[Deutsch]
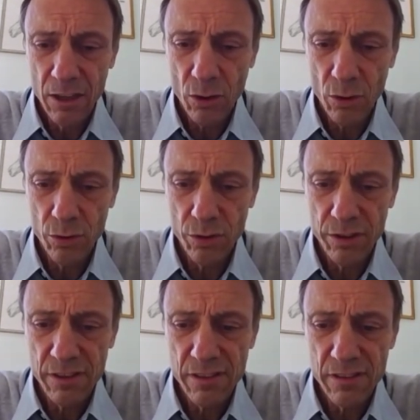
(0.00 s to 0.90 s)

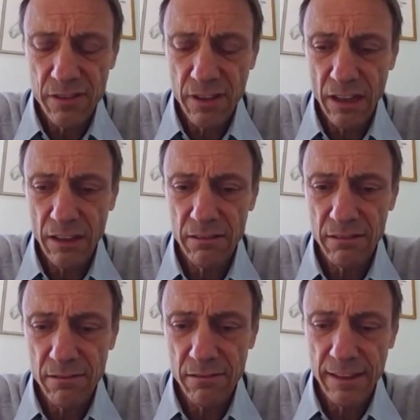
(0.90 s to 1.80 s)
Und äh,
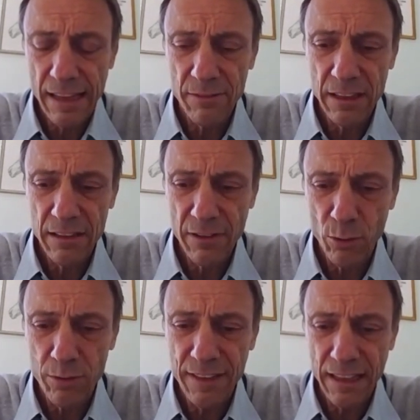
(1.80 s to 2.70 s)
wenn die
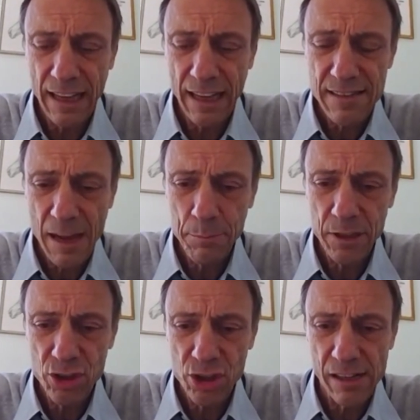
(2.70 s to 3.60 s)
Vernunft dann ganz
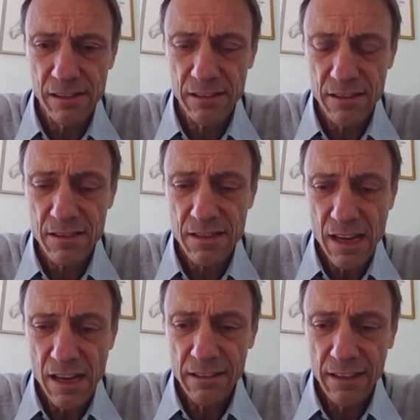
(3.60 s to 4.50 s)
abgeschaltet ist,
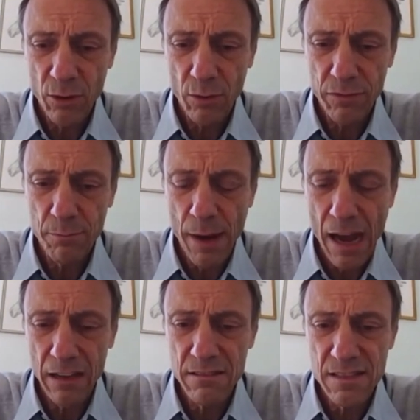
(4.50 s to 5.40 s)
dann
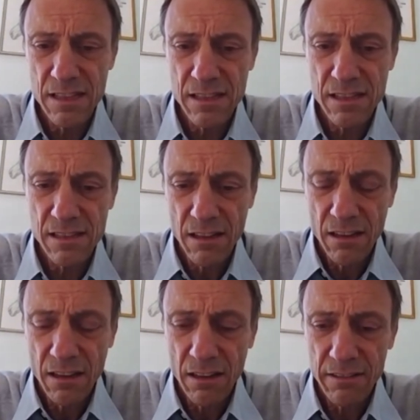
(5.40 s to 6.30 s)
offenbaren sich
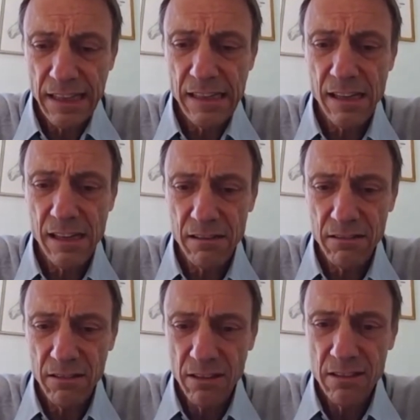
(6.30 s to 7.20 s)

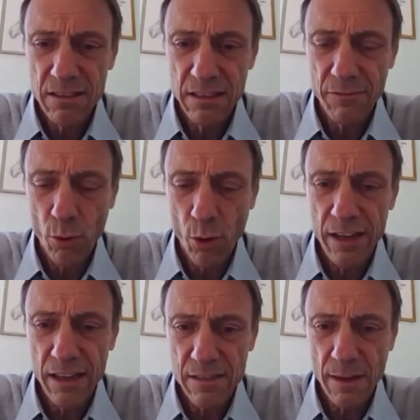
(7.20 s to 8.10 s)
Dinge, die
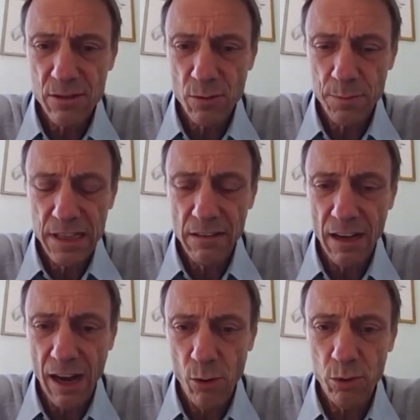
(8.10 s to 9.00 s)
vorher zwar subtil
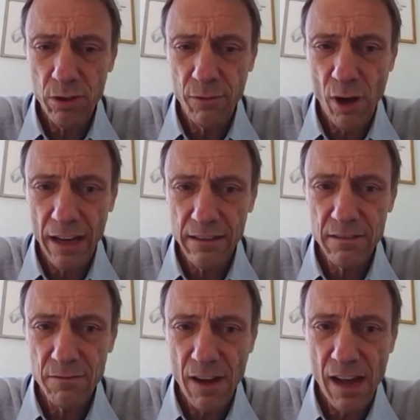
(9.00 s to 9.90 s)
auch
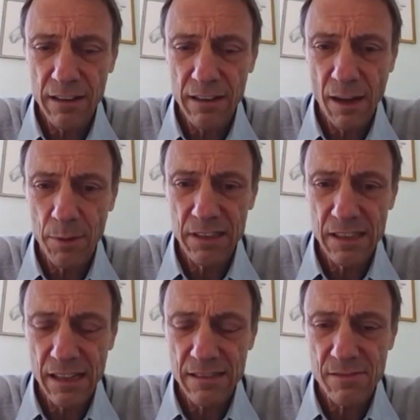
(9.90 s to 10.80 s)
vorhanden waren, aber die
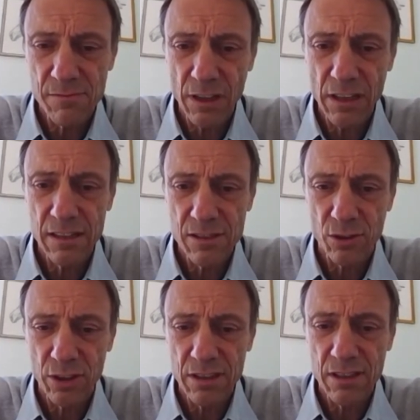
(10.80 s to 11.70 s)
jetzt wirklich so
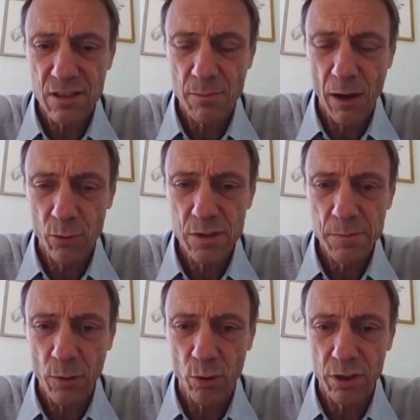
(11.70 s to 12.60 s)
richtig zum
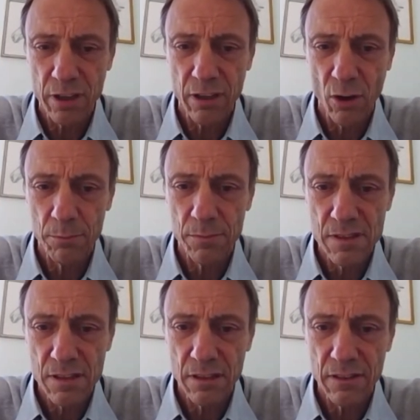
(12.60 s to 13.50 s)
Ausbruch gekommen
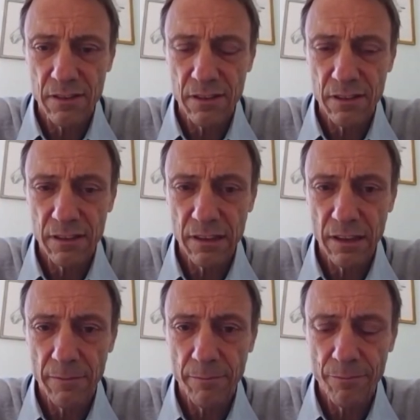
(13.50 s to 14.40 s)
sind. Ja.